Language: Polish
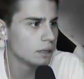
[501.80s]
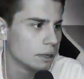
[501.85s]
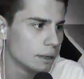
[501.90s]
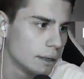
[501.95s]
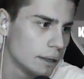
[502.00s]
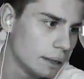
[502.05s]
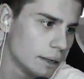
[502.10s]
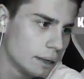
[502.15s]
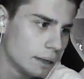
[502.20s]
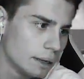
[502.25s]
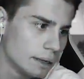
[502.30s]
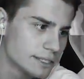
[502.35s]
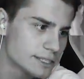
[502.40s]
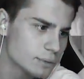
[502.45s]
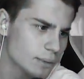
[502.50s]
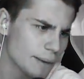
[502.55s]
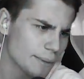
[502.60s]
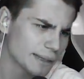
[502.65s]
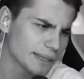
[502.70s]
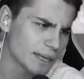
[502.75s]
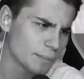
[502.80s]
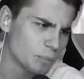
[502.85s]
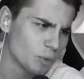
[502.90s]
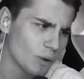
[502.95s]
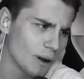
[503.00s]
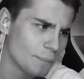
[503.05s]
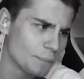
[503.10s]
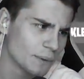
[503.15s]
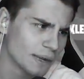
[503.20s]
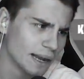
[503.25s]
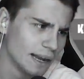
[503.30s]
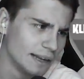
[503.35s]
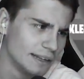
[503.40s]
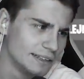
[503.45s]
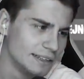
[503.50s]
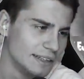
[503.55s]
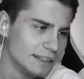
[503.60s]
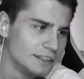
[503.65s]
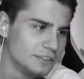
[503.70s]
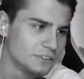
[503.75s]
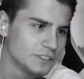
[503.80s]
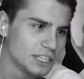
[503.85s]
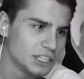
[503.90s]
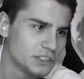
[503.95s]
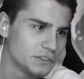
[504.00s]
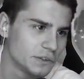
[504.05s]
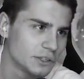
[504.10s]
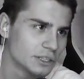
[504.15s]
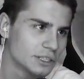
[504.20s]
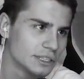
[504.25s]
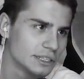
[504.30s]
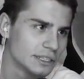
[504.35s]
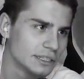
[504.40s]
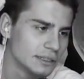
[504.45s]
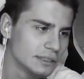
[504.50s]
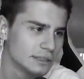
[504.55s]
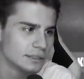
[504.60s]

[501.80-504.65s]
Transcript: Eee, słaba ta pułapka w tej świątyni.